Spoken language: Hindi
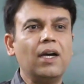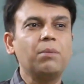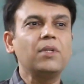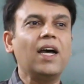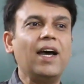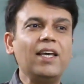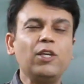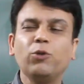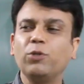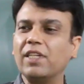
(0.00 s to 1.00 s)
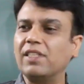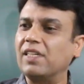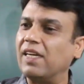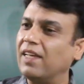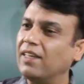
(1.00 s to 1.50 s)
अपना आईक्यू टेस्ट
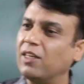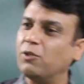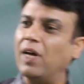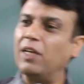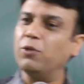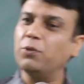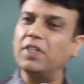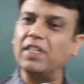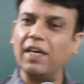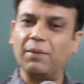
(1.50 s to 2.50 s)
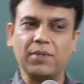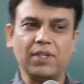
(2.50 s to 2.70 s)
कराएंगे तो आईक्यू ठीक है